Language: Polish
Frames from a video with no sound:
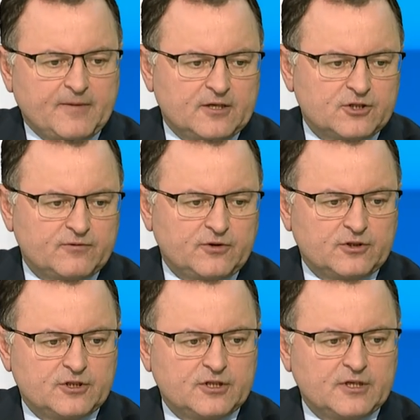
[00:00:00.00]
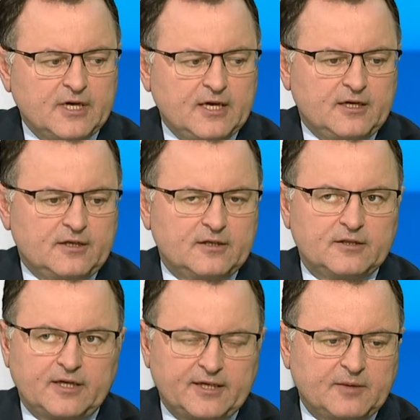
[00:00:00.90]
żywności,
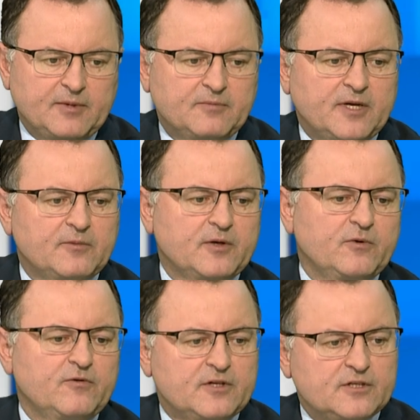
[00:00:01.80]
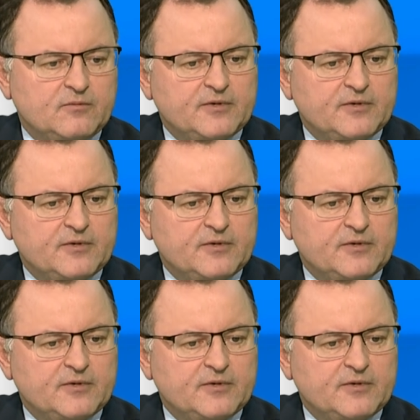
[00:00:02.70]
e, tak jak pan premier powiedział,